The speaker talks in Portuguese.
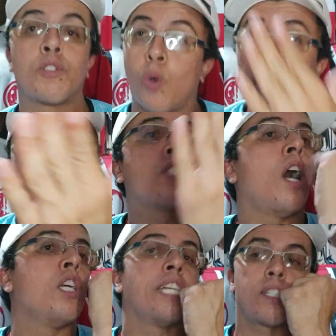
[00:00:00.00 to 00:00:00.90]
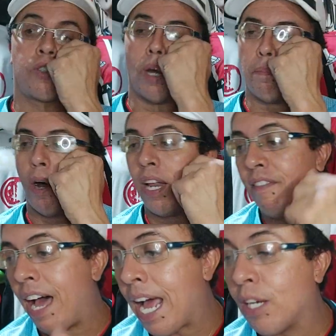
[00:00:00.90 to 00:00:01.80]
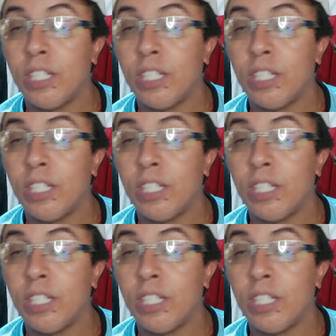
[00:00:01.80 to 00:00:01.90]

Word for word: Escuta só o jeito que o São Paulo é varado.